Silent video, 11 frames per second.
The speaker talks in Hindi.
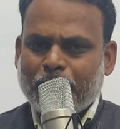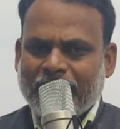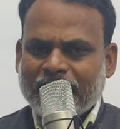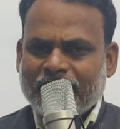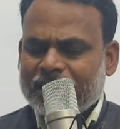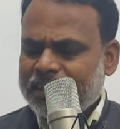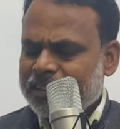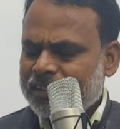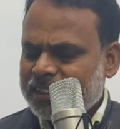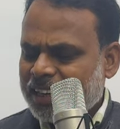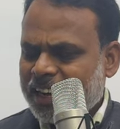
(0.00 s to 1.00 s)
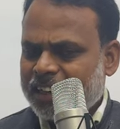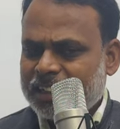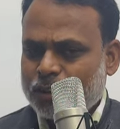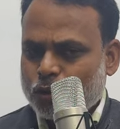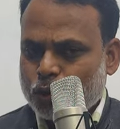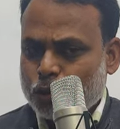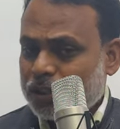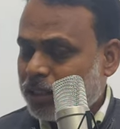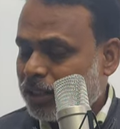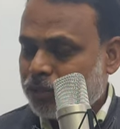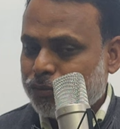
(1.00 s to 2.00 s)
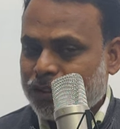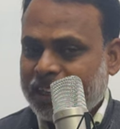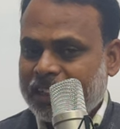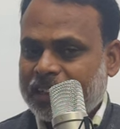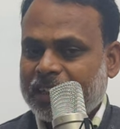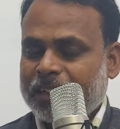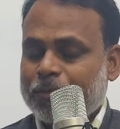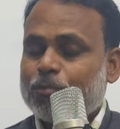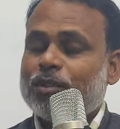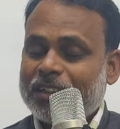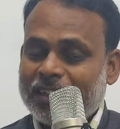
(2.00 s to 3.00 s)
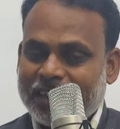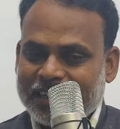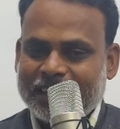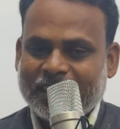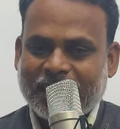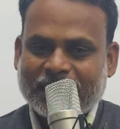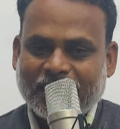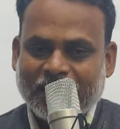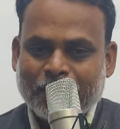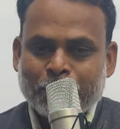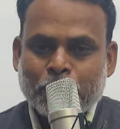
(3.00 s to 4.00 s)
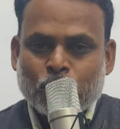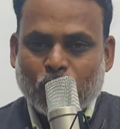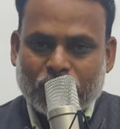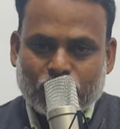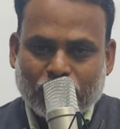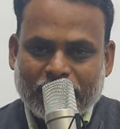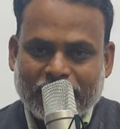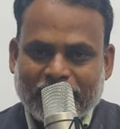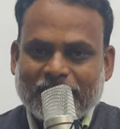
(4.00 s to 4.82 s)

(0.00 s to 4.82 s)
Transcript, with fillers: ब्रैंडन किंग रिटायर्ड हट जरूर हुए थे लेकिन विकेट नहीं गिरा था और इस तरीके